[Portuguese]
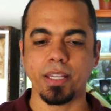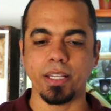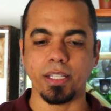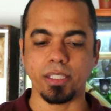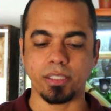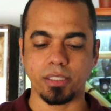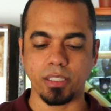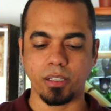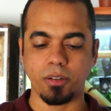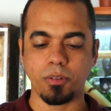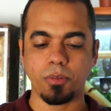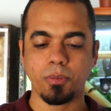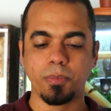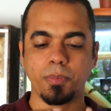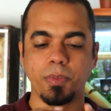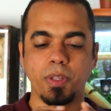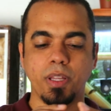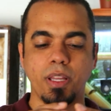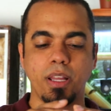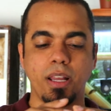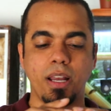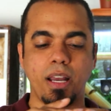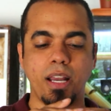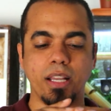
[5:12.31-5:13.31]
Então,
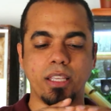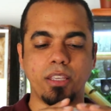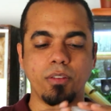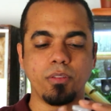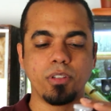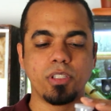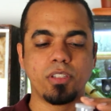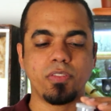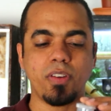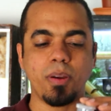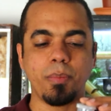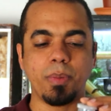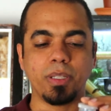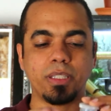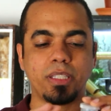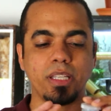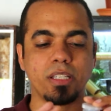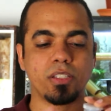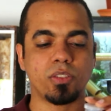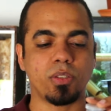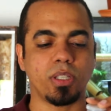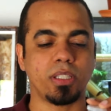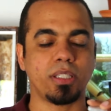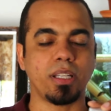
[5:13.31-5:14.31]
aqui você vai
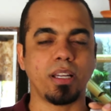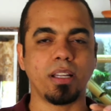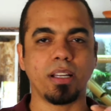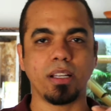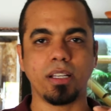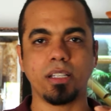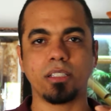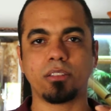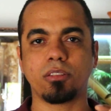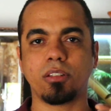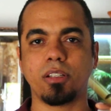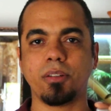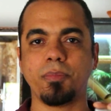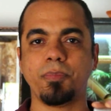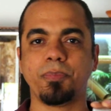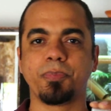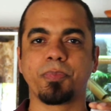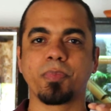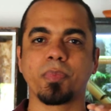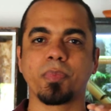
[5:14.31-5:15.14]
manter a sua tarântula